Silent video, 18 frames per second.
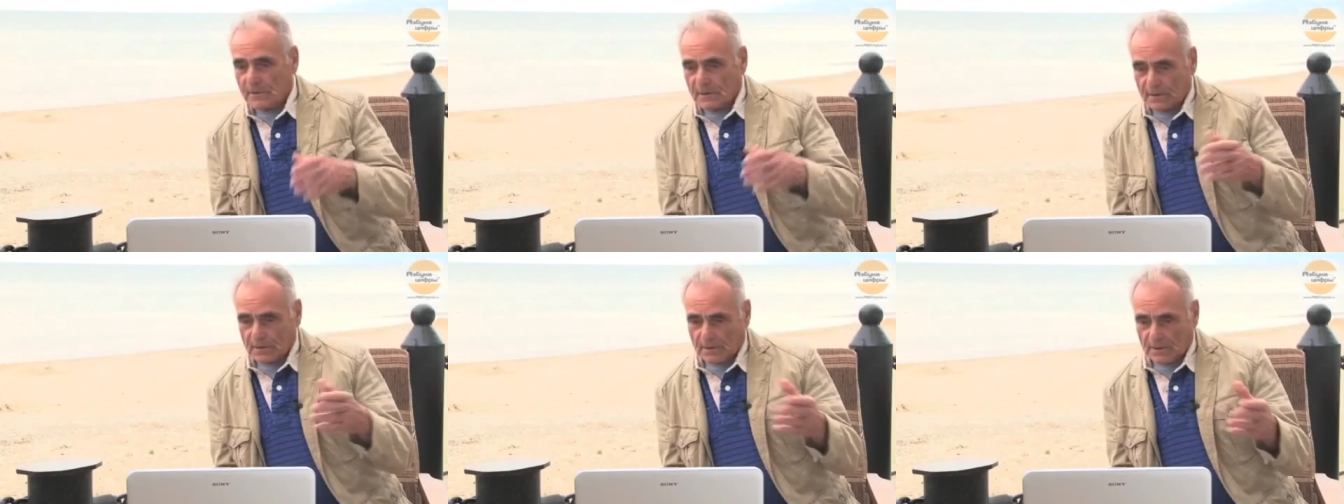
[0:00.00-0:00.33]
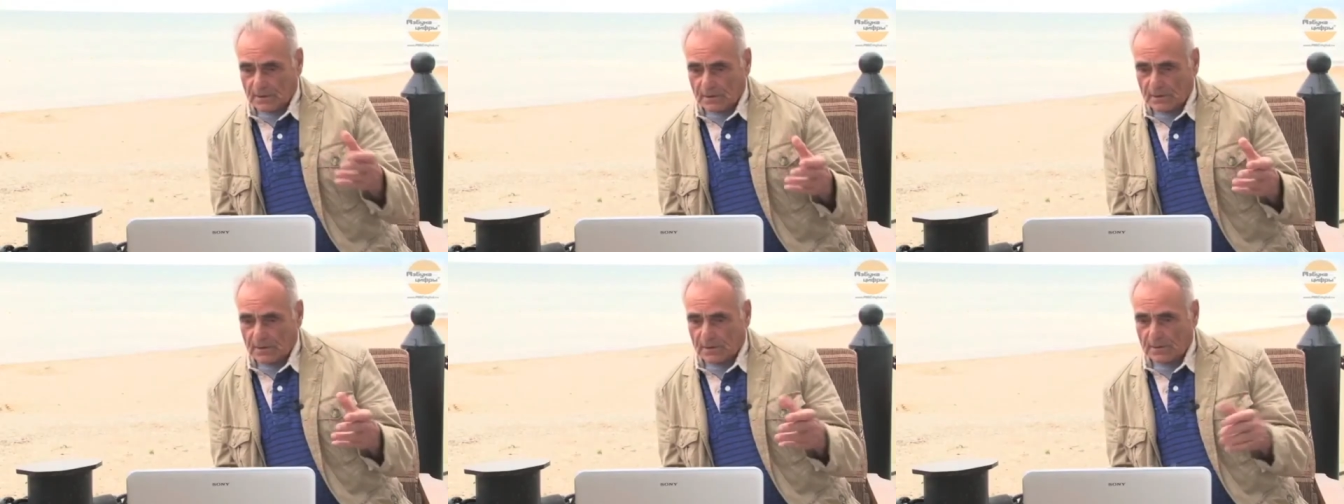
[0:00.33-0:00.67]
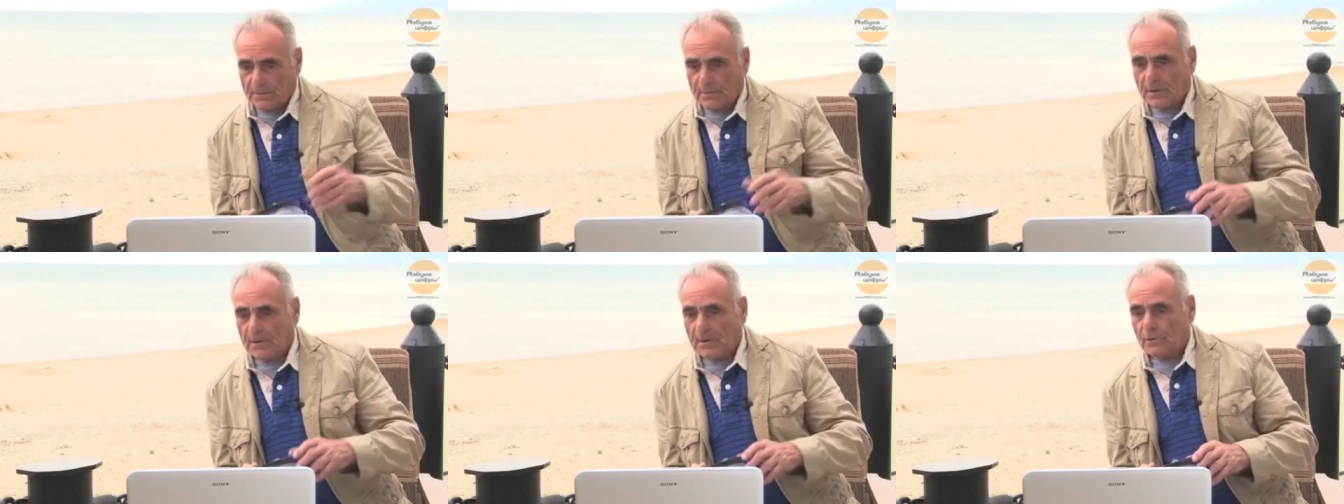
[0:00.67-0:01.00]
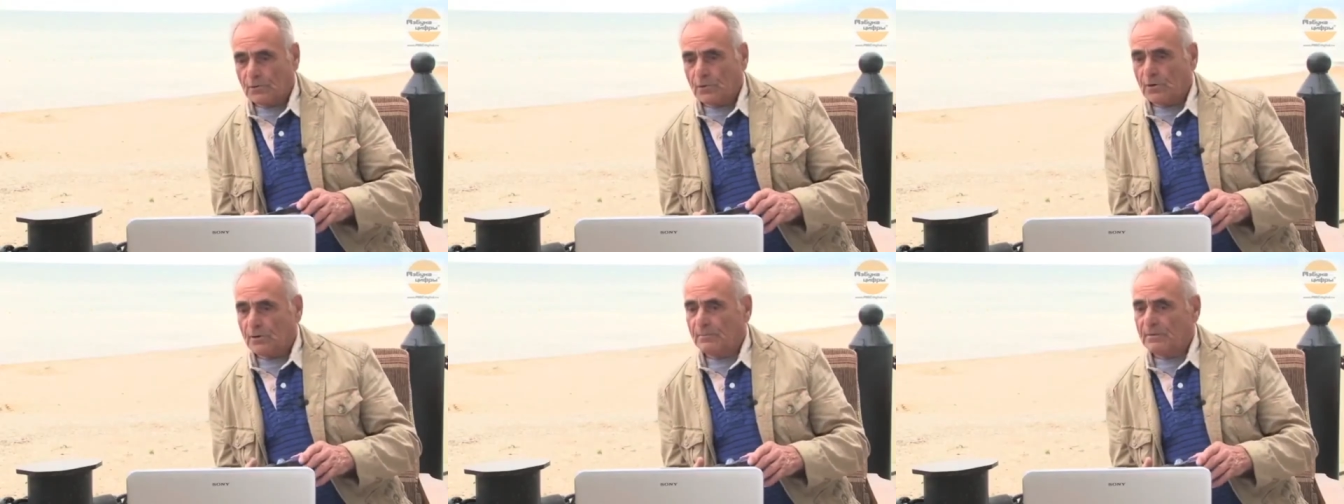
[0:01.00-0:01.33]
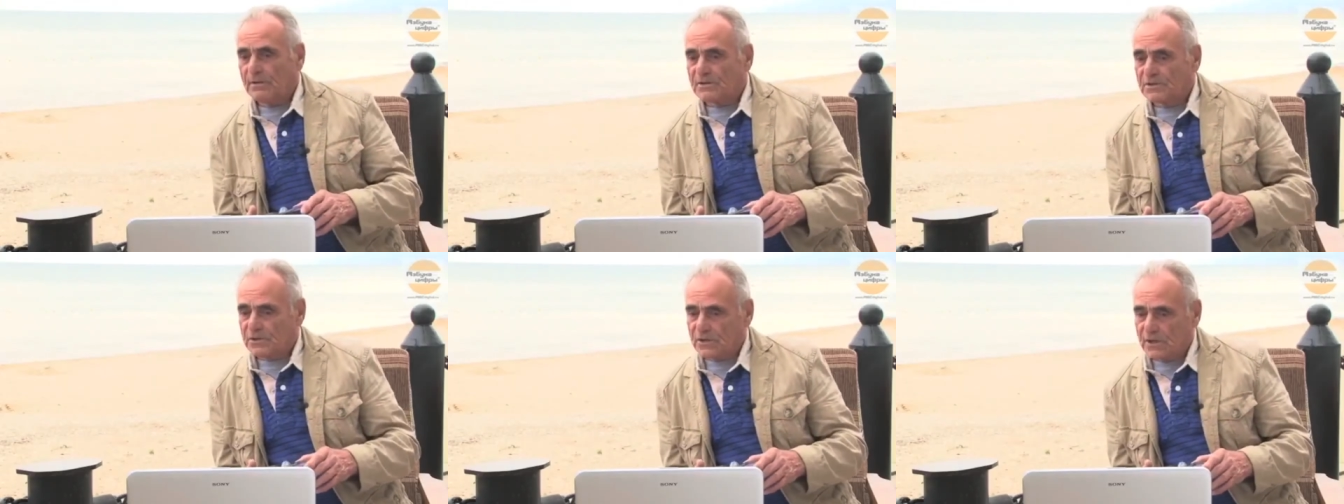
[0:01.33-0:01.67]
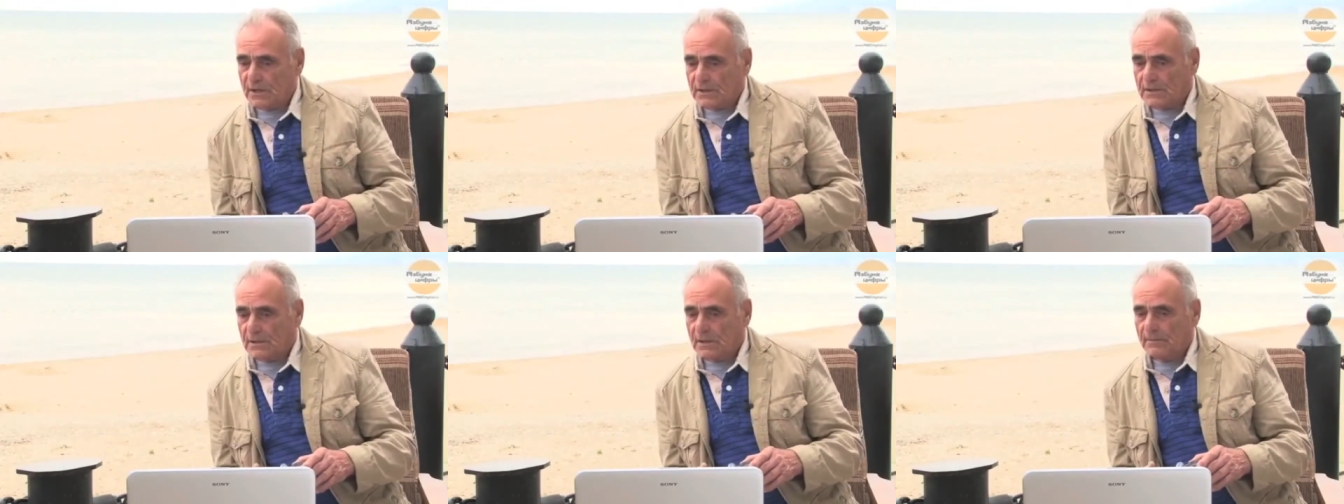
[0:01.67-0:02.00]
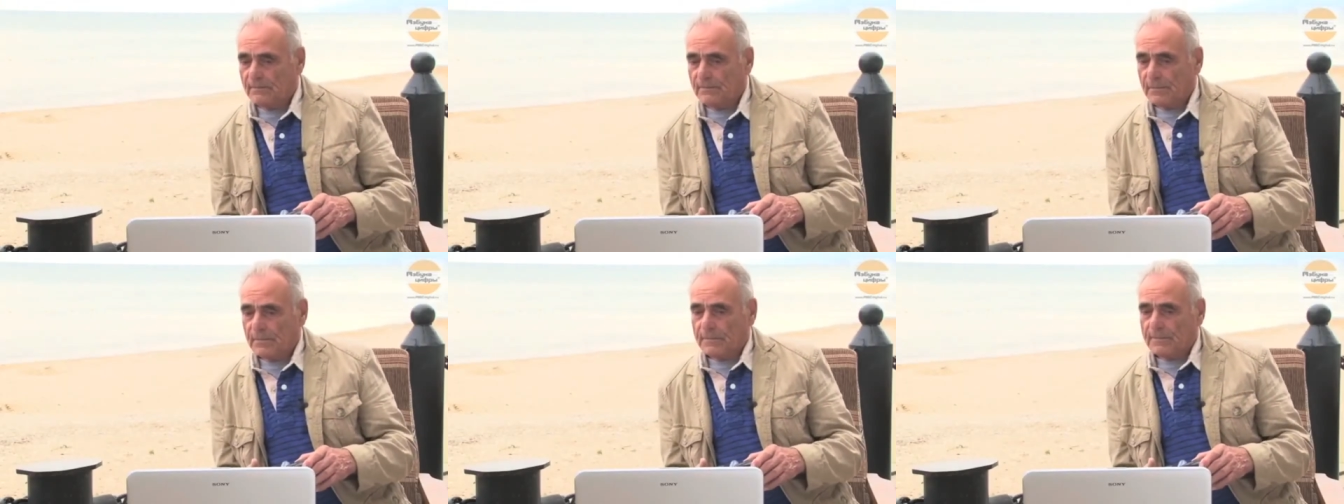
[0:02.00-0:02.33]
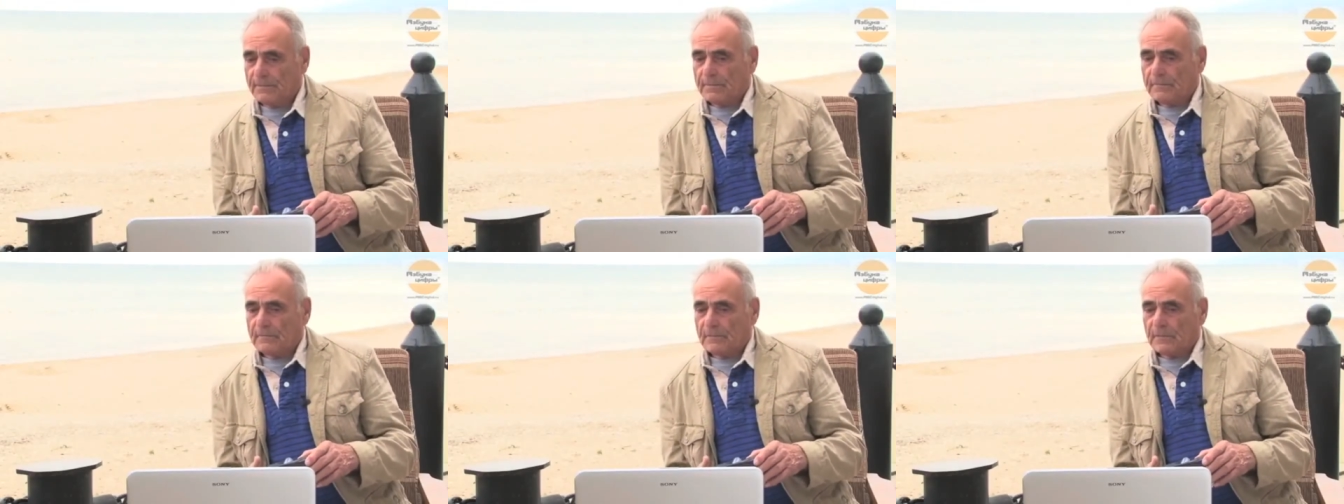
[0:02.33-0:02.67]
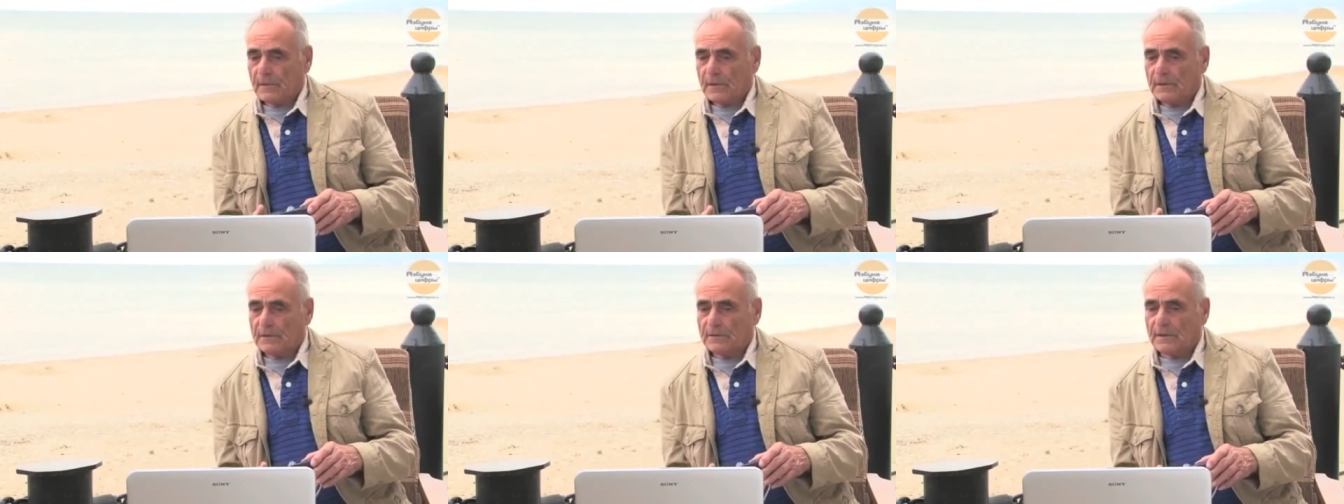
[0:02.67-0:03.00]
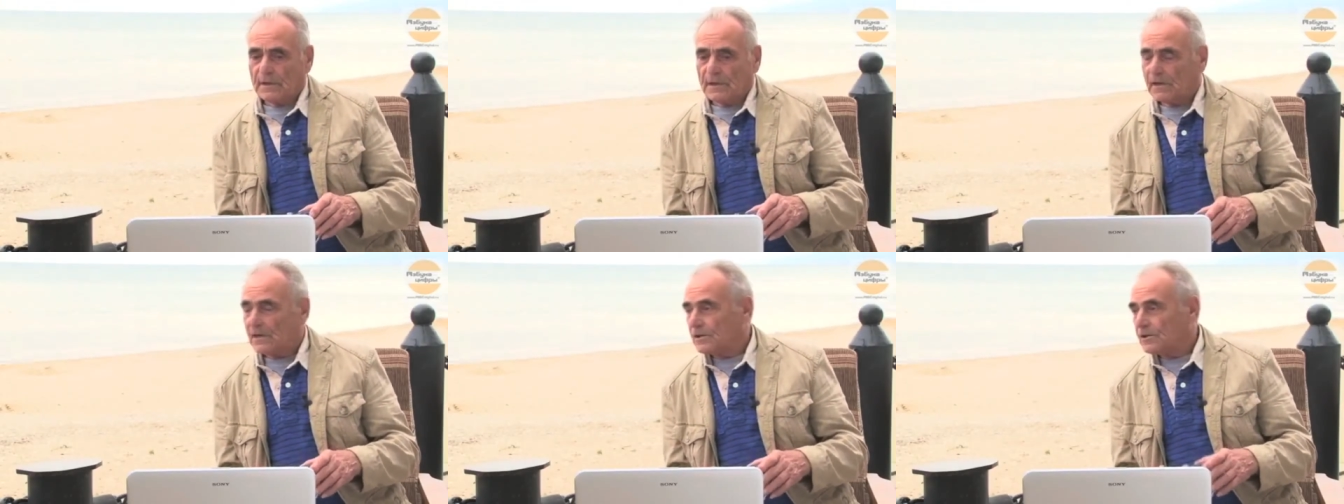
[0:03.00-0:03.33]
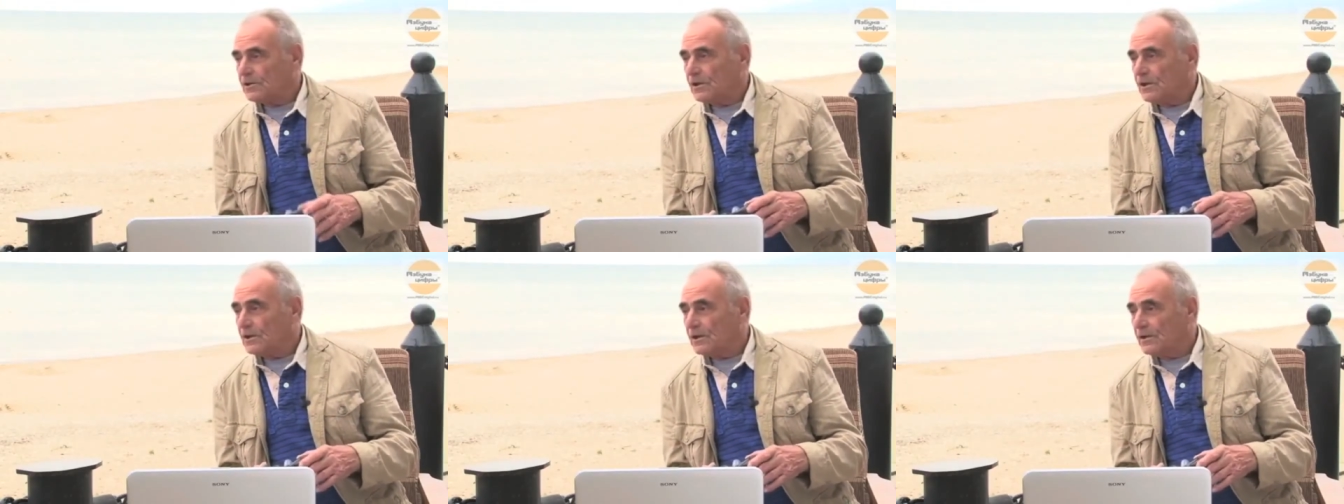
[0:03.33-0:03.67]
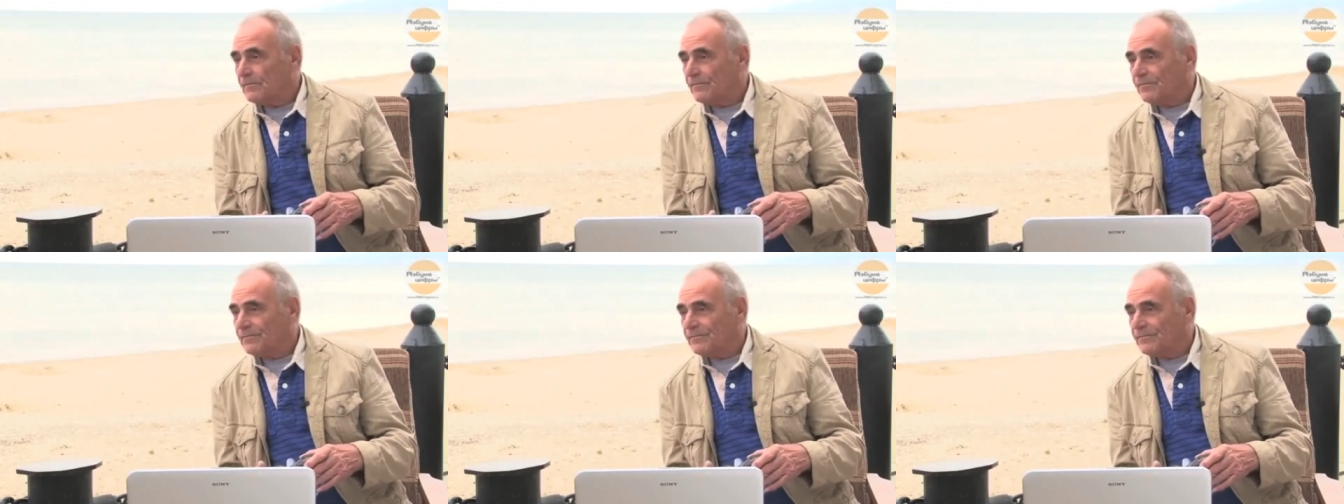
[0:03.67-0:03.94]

э, который был снят на картине,